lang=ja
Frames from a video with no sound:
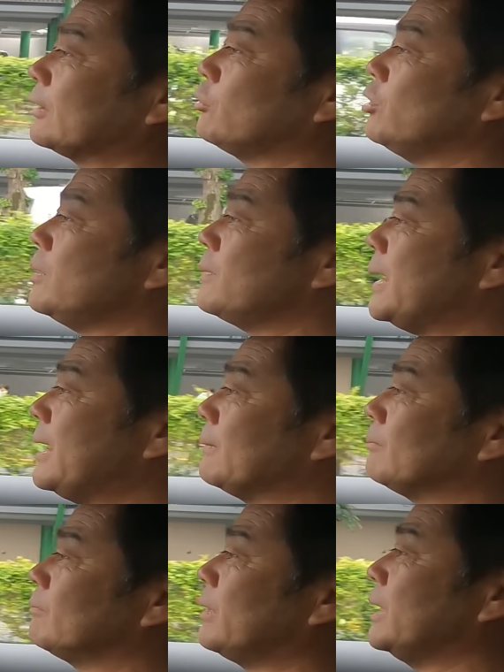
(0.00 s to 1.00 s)
例えば、
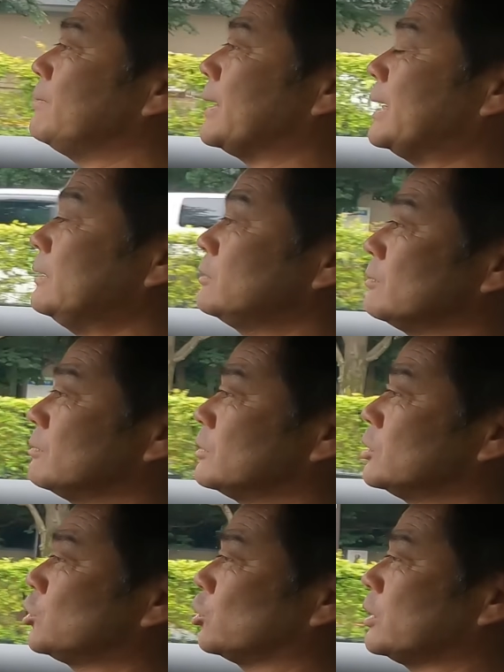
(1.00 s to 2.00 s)
まあ、今
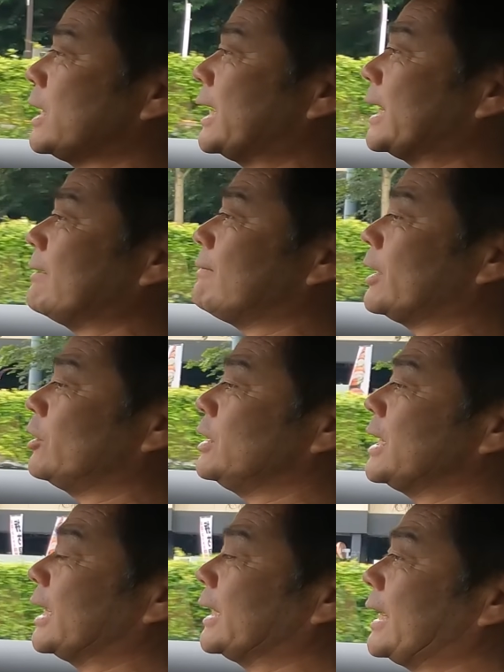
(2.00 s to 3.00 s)
ちょっと流れが悪
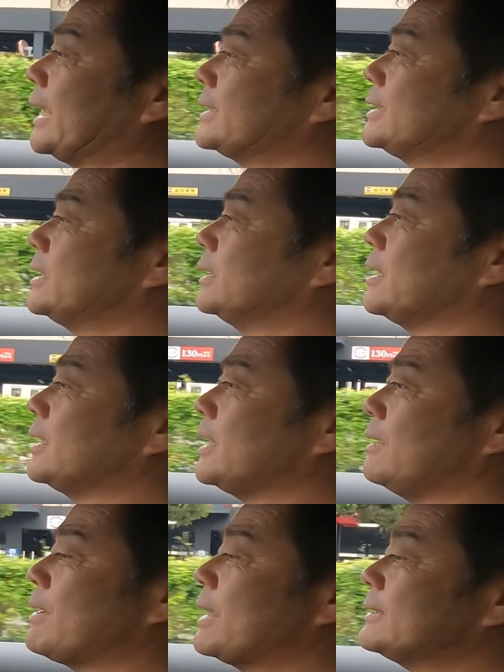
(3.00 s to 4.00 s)
い中で走ってい
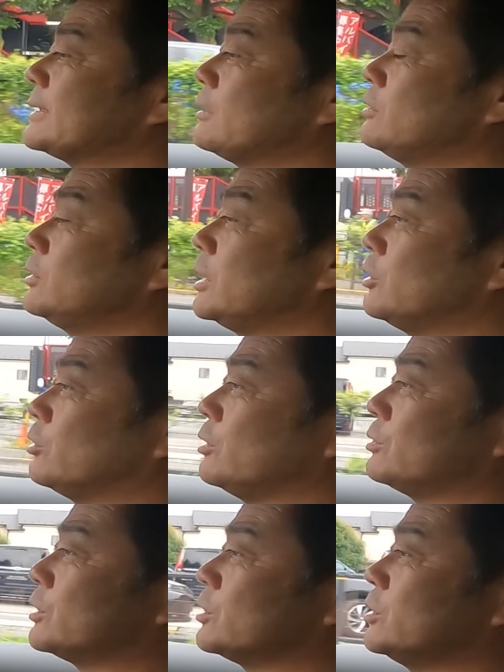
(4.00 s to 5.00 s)
て今アクセル踏んでるの
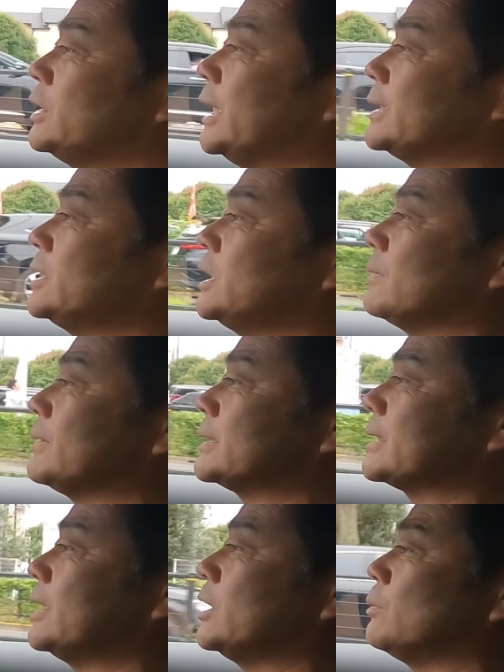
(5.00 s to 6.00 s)
で普通に走ってま
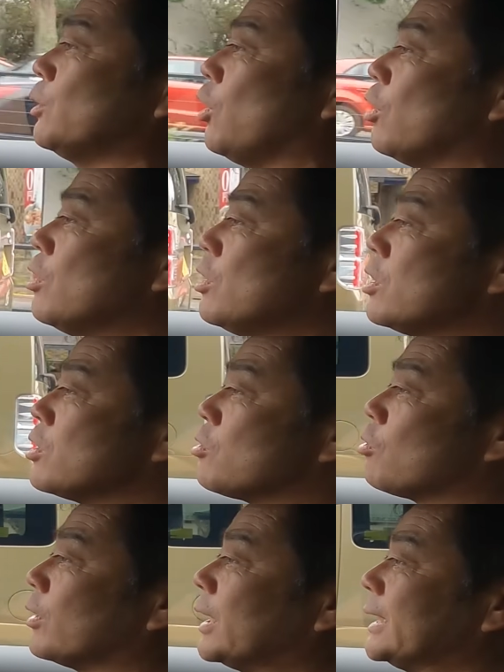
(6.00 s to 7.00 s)
すけれども
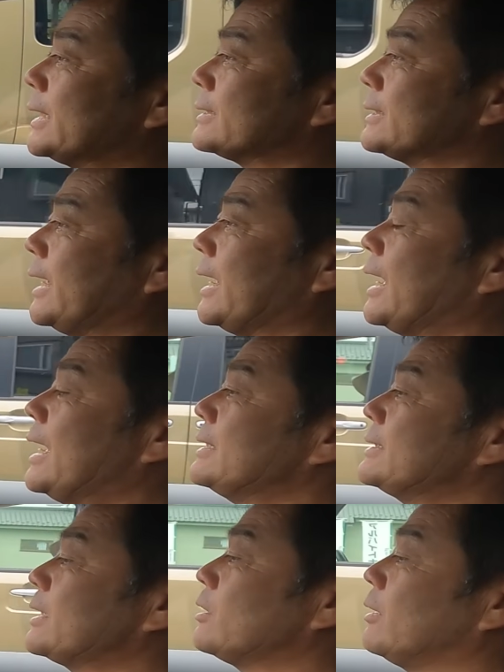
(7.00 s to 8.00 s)
ここからですね
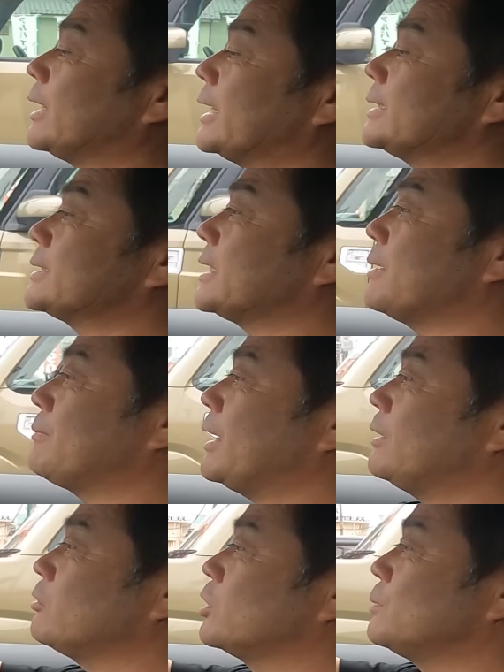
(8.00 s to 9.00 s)
アクセルを離して
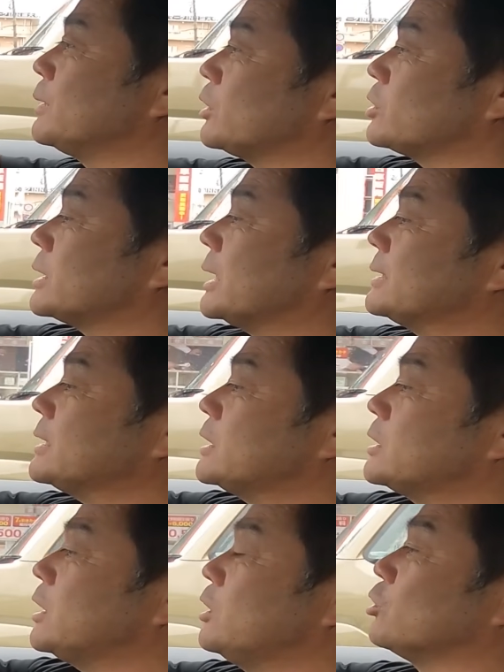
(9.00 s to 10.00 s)
前の車と近づき
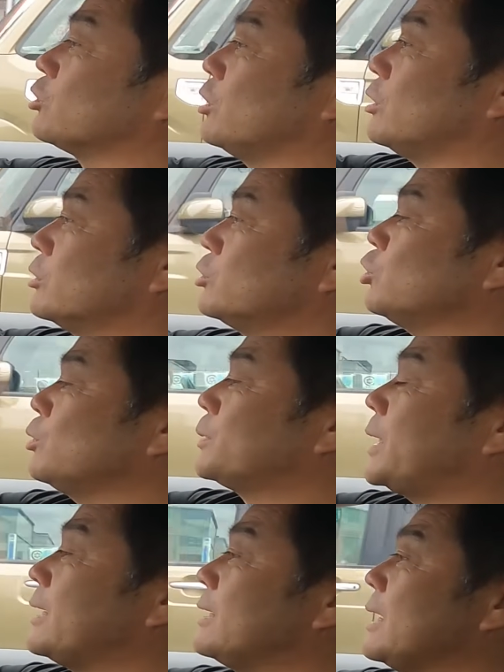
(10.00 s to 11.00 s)
すぎるとちょっと
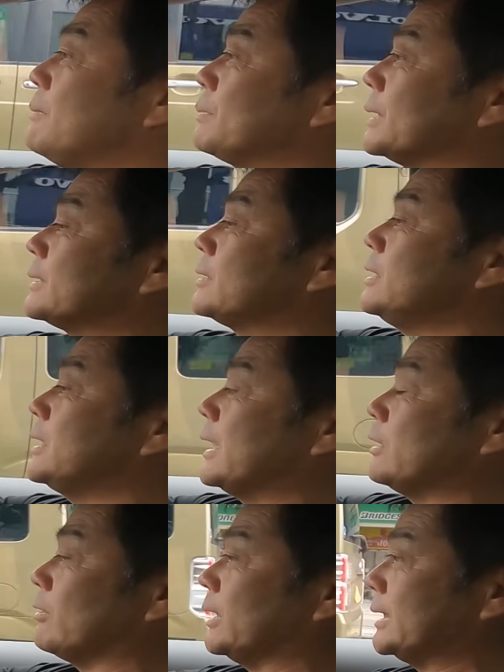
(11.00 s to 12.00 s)
ブレーキランプがついた
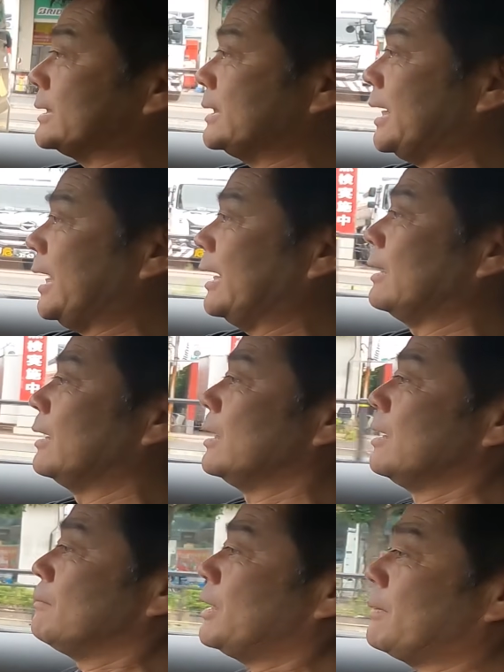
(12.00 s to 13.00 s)
りとかですね
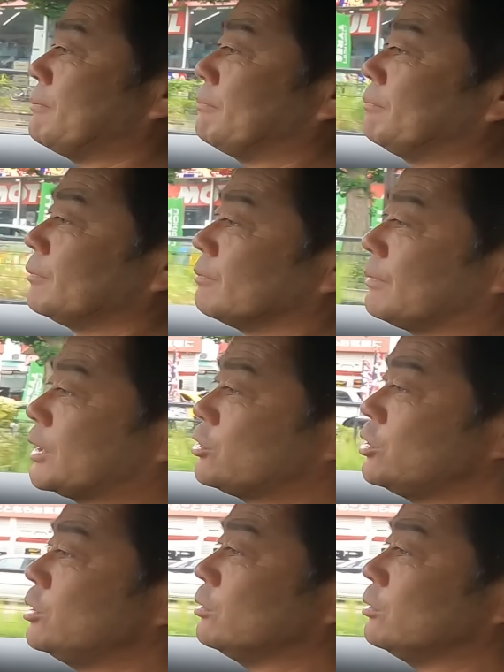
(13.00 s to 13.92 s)
まあ場所に